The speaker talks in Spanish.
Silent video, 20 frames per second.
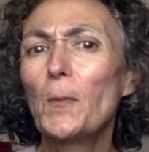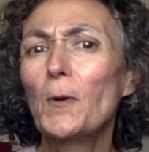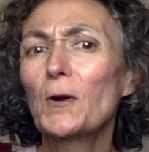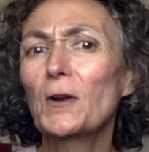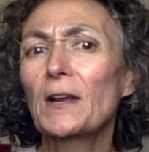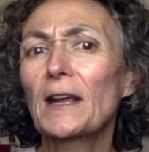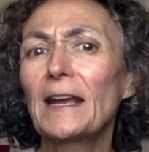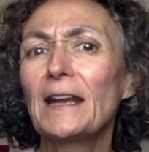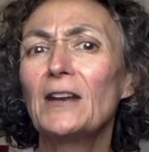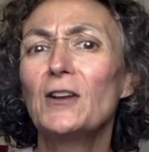
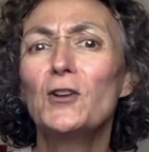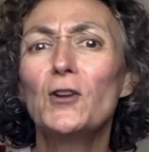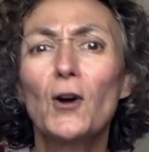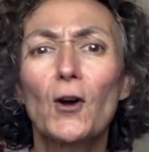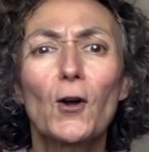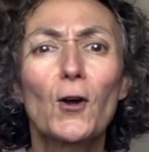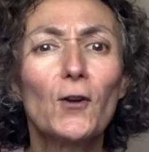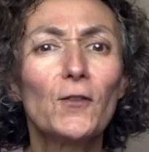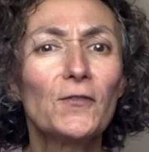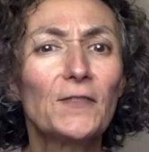porque
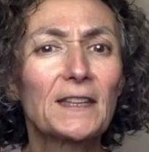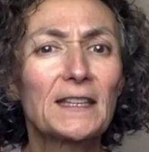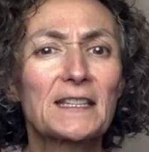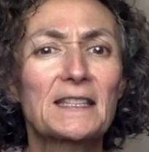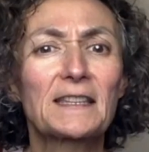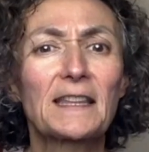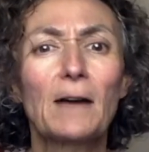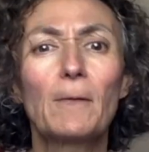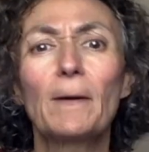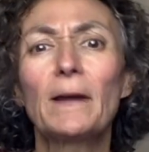no
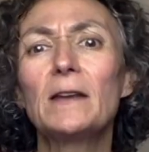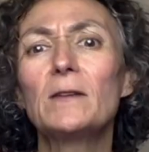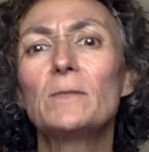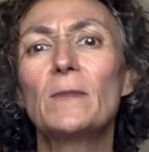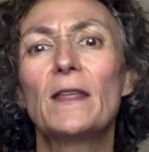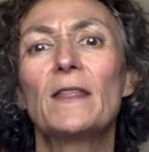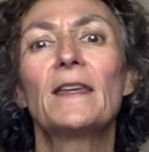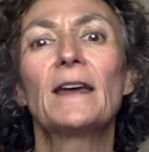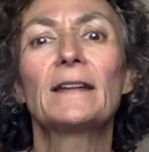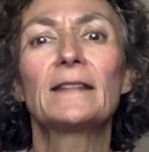contestaba
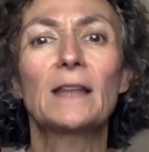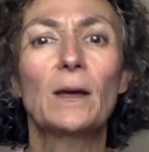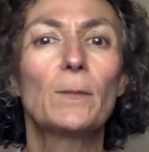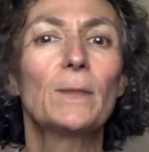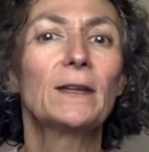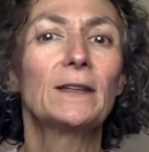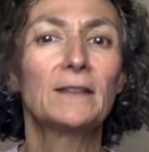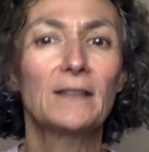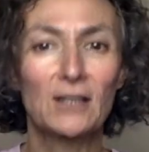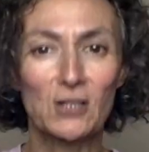
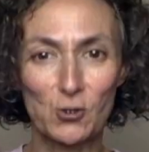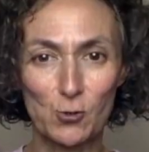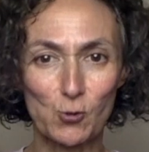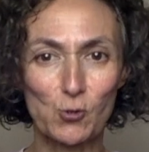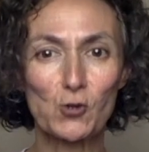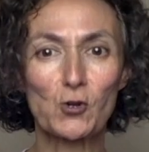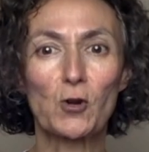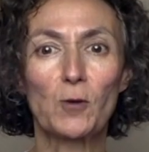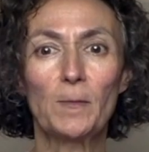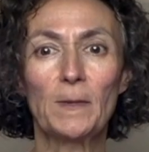inmediatamente a
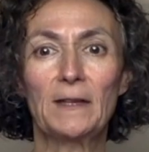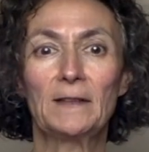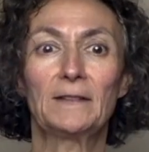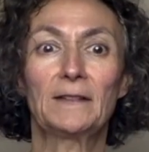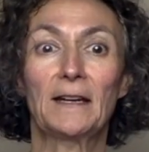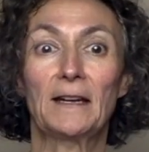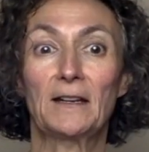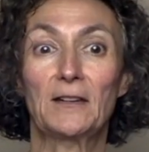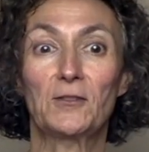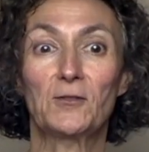sus
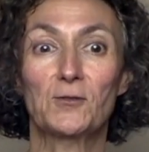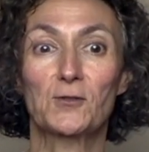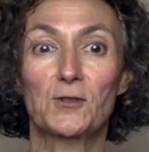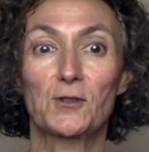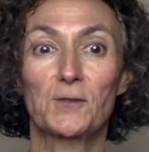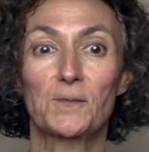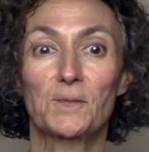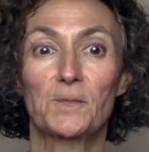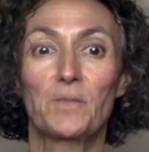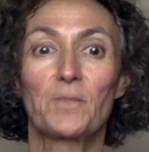
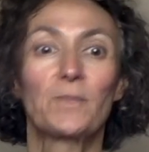comentarios.